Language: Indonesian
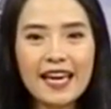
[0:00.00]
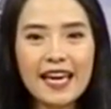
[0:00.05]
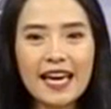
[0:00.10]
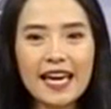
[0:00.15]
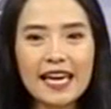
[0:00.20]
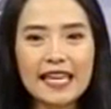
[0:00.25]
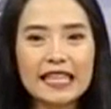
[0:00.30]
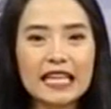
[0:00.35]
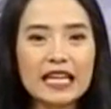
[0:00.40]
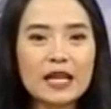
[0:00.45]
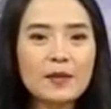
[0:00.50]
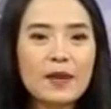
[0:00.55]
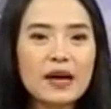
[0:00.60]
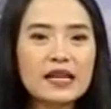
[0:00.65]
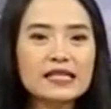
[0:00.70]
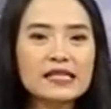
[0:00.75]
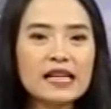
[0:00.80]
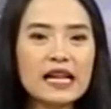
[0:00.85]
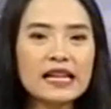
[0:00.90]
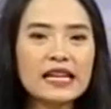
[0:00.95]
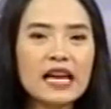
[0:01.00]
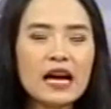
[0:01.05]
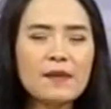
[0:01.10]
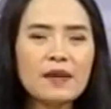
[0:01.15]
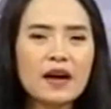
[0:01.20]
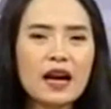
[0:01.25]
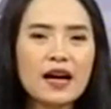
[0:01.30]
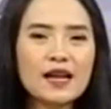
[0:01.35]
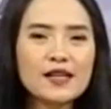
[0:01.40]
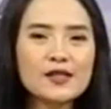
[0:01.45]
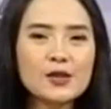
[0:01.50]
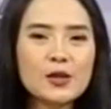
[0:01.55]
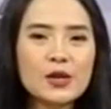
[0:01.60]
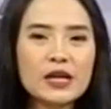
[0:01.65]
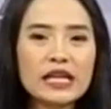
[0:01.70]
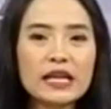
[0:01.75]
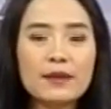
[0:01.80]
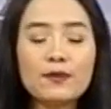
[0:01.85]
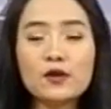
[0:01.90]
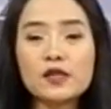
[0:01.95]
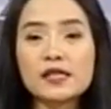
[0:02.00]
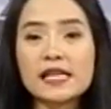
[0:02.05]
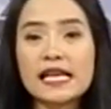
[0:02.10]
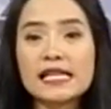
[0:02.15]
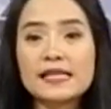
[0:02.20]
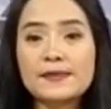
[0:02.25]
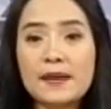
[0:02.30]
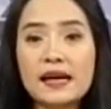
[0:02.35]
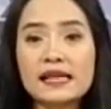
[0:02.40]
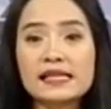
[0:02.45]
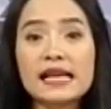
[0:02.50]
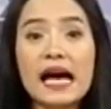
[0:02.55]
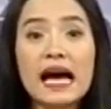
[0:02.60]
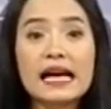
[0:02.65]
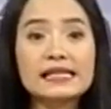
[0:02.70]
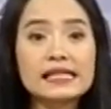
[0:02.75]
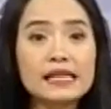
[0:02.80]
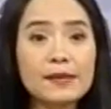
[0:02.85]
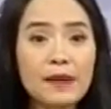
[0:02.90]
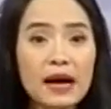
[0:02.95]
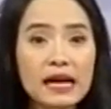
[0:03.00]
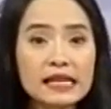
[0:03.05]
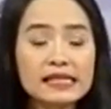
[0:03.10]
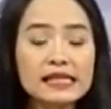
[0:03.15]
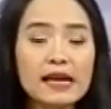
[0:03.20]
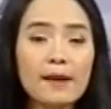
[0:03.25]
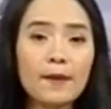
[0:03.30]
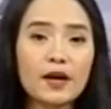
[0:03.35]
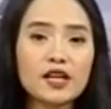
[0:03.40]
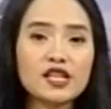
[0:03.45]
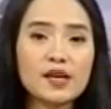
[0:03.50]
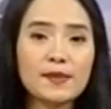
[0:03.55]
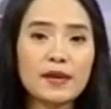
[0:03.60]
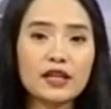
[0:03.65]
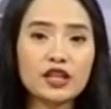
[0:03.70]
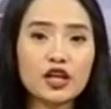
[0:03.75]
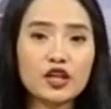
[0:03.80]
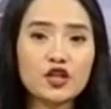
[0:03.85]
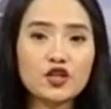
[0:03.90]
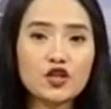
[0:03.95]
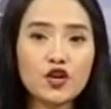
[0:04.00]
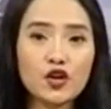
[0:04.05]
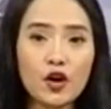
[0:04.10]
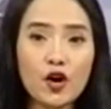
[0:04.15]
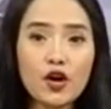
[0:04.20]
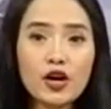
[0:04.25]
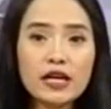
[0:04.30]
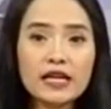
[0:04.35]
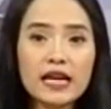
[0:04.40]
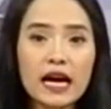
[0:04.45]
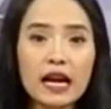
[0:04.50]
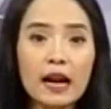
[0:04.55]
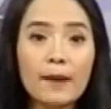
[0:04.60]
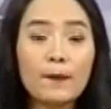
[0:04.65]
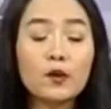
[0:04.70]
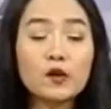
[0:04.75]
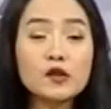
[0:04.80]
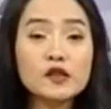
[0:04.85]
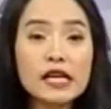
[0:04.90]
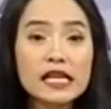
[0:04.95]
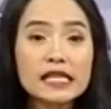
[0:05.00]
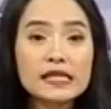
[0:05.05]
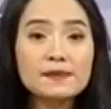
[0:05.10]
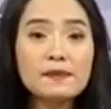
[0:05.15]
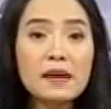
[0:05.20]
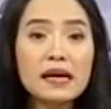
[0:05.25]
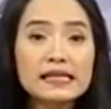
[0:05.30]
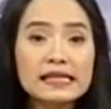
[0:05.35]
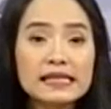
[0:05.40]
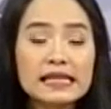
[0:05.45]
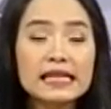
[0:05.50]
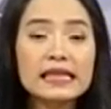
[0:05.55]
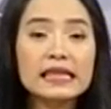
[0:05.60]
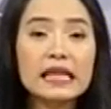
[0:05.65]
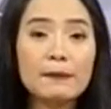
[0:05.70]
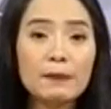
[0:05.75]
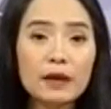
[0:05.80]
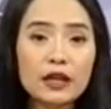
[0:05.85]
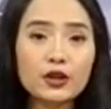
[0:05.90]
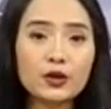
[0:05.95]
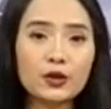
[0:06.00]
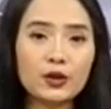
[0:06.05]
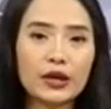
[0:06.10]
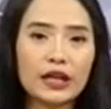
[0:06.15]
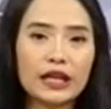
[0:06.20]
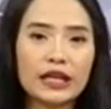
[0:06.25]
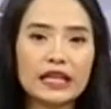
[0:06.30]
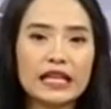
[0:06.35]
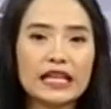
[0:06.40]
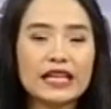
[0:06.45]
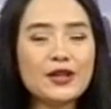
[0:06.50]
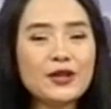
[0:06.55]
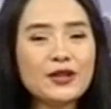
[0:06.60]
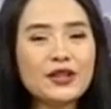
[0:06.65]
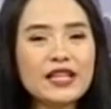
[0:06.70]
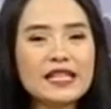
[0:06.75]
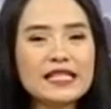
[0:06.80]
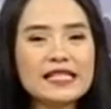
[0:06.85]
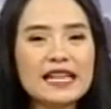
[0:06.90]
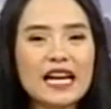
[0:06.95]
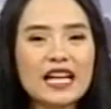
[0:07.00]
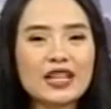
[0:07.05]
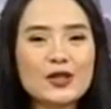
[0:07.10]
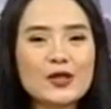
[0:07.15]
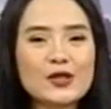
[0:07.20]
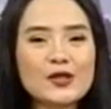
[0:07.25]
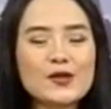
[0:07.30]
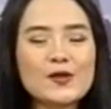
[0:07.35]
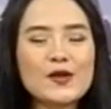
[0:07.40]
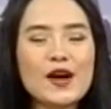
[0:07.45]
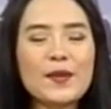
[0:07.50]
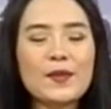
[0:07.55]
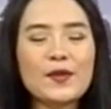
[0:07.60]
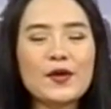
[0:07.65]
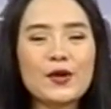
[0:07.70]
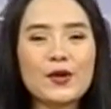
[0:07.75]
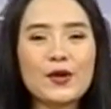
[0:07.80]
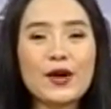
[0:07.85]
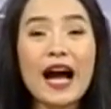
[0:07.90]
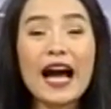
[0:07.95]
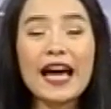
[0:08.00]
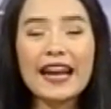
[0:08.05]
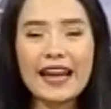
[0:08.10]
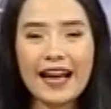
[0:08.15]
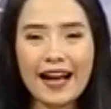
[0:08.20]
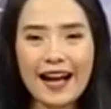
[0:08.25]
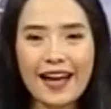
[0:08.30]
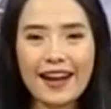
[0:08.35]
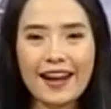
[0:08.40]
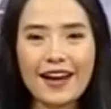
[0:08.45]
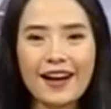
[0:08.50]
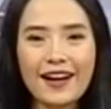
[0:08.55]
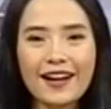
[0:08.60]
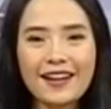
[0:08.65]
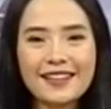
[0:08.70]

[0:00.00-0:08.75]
Kitanan massal yang berlangsung di Puskesmas Asam-Asam Kecamatan Jorong dan Puskesmas Kintab itu diikuti 120 anak-anak.